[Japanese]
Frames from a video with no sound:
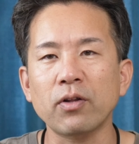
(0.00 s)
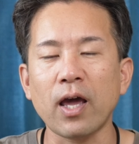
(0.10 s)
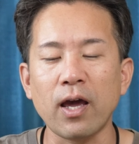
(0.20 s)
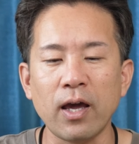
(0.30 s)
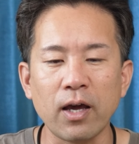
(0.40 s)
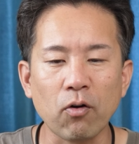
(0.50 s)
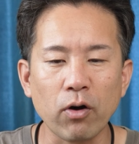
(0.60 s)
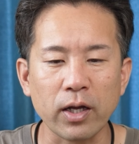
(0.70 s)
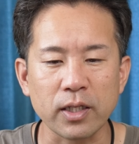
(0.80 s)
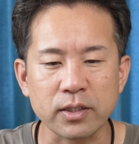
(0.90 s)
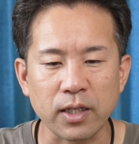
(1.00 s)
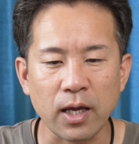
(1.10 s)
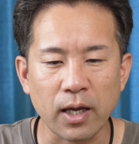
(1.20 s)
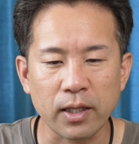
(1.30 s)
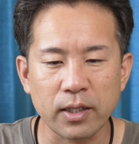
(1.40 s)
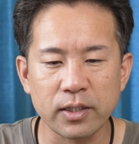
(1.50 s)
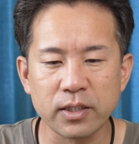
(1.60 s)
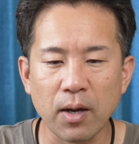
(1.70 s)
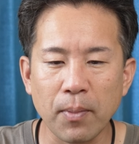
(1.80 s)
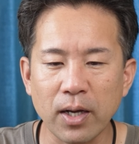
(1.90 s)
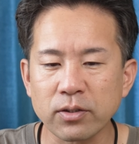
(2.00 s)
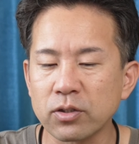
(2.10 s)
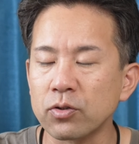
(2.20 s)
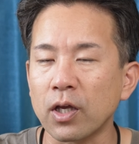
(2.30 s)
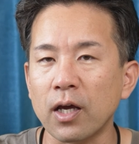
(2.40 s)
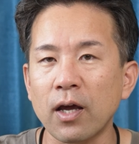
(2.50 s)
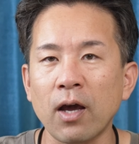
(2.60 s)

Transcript: ので、えー、今回ですね、DJI マイク2に